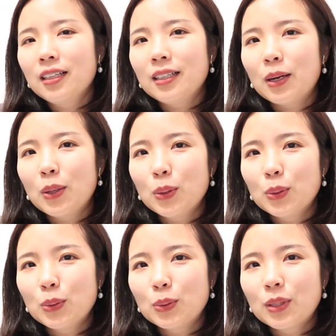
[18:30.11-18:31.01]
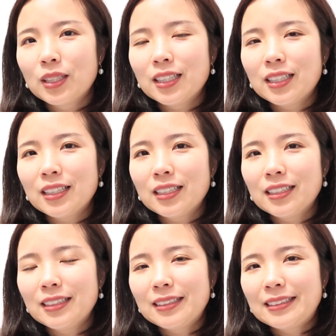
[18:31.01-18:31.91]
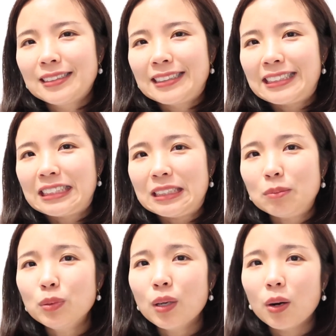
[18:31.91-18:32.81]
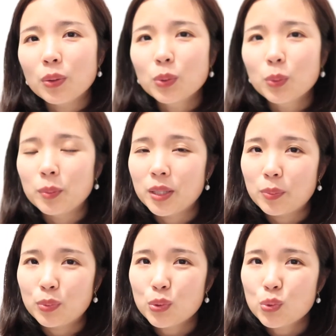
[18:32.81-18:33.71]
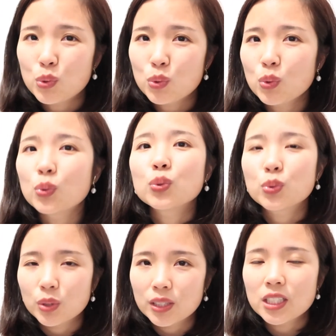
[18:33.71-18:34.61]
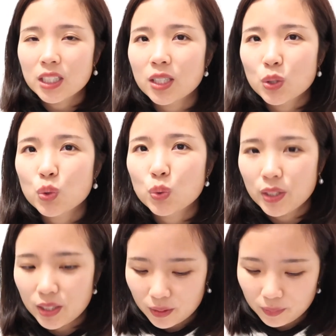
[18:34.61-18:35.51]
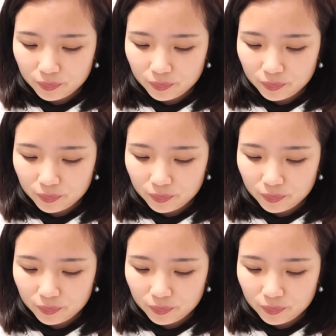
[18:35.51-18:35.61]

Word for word: 然后，呃，不好用，我们也不会去用，所以这个要处理掉。